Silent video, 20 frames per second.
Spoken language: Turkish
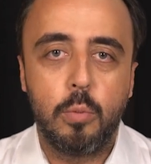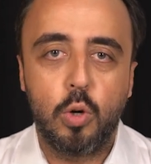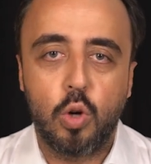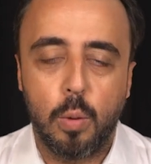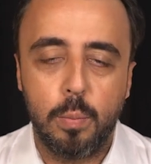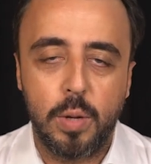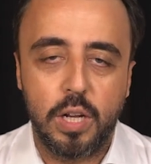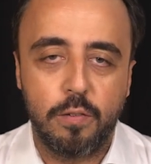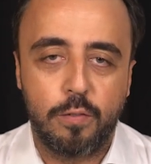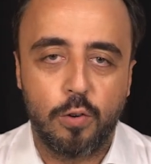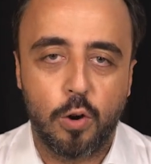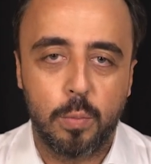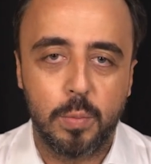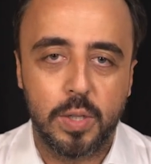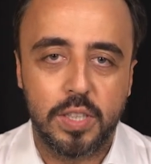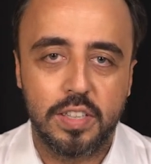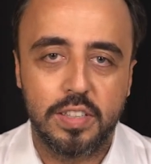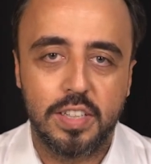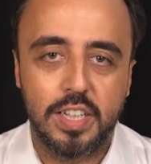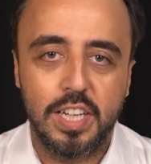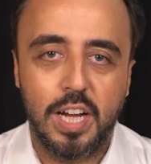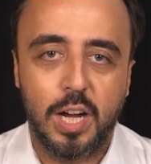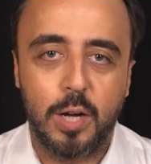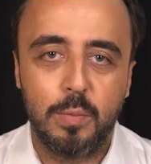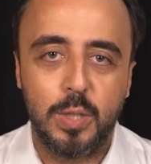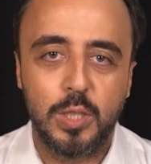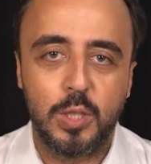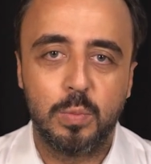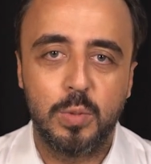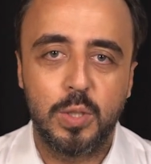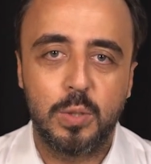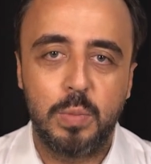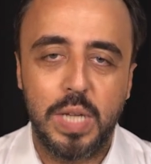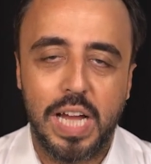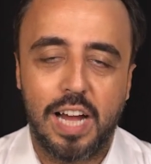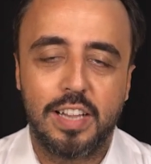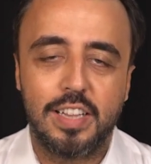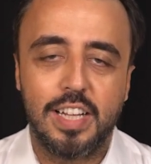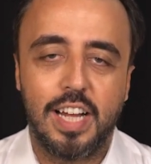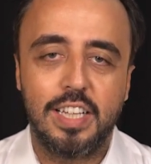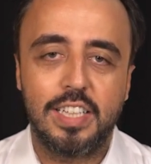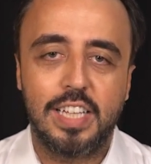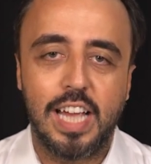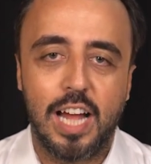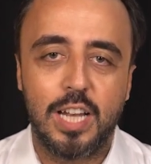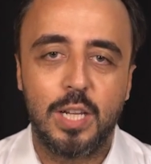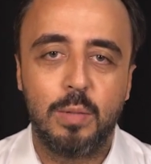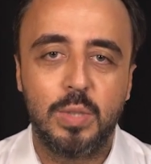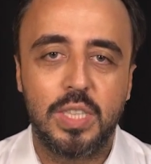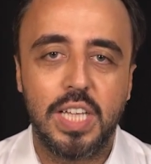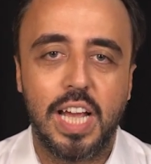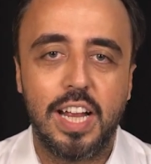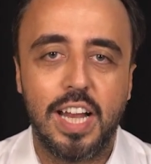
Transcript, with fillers: Bu komedi formatında da amacımız bir yandan kendimizi